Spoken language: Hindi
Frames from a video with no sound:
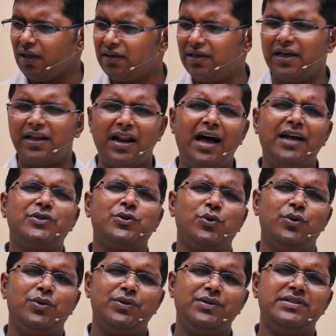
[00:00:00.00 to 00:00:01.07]
या रात
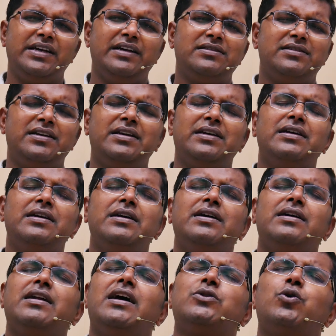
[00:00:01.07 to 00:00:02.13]
को जैसे ही
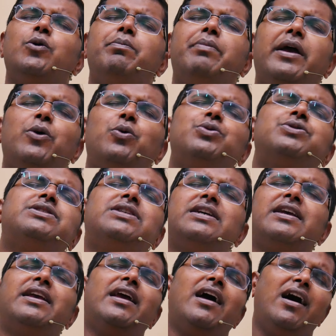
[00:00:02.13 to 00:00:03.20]
रात को बेहोशी
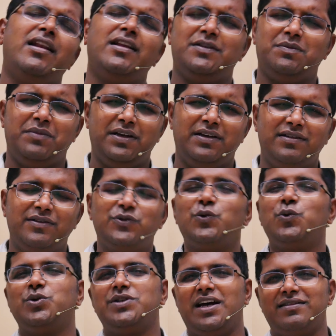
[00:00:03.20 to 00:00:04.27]
की हालत में
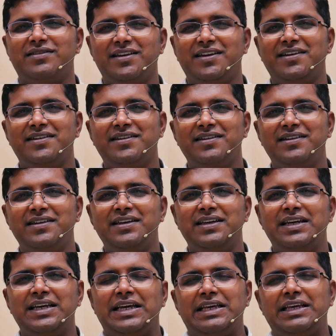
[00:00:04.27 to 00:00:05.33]
सो जाते हैं
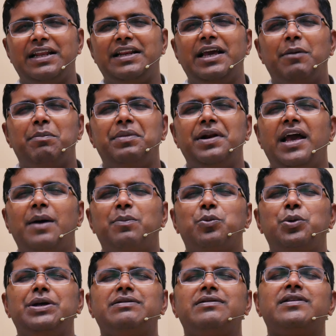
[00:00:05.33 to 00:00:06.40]
यानी अपने आप
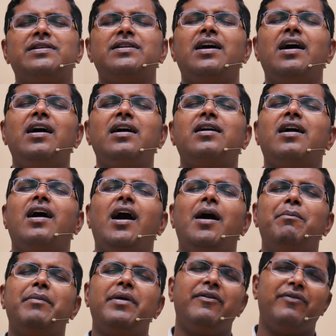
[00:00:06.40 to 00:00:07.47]
को इतना
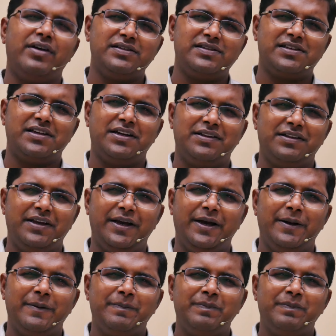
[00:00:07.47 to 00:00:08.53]
काम में व्यस्त कर दिया